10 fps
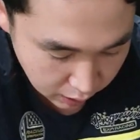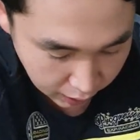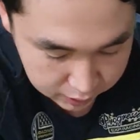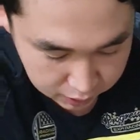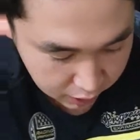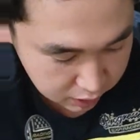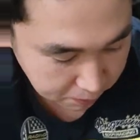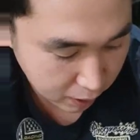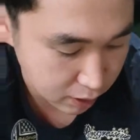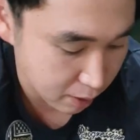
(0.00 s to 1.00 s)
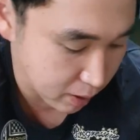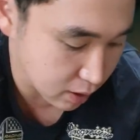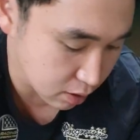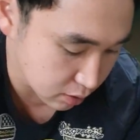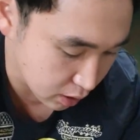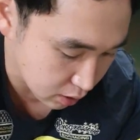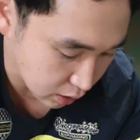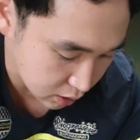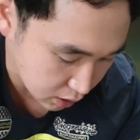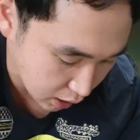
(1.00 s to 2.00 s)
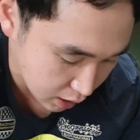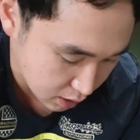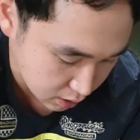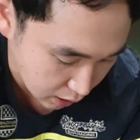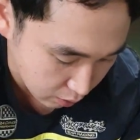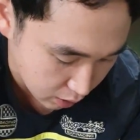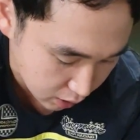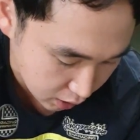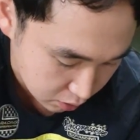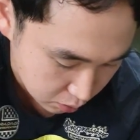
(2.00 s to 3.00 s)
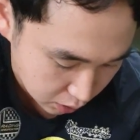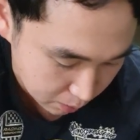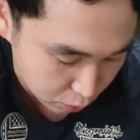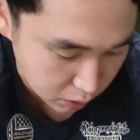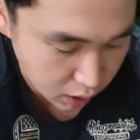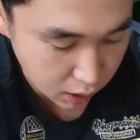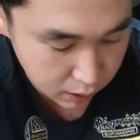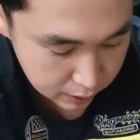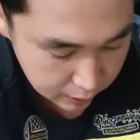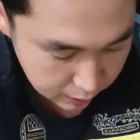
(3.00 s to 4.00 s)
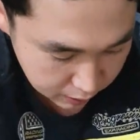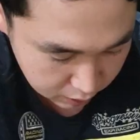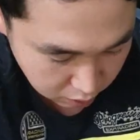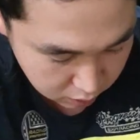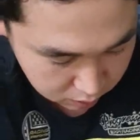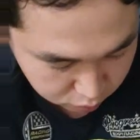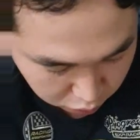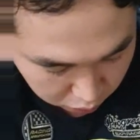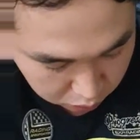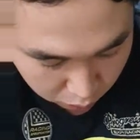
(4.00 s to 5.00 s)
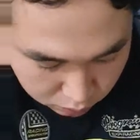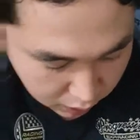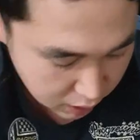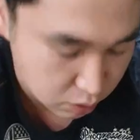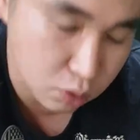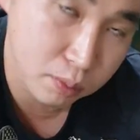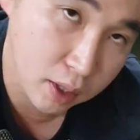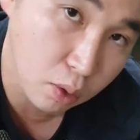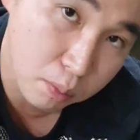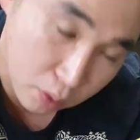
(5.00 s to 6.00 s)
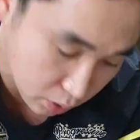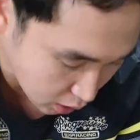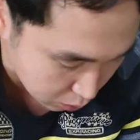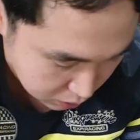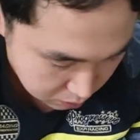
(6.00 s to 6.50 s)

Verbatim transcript: 아직까지는 박람회 그런 데는 아직 갈 상황이 아니구나 보니까 그냥 저는 무조건 온라인으로만 홍보를 하고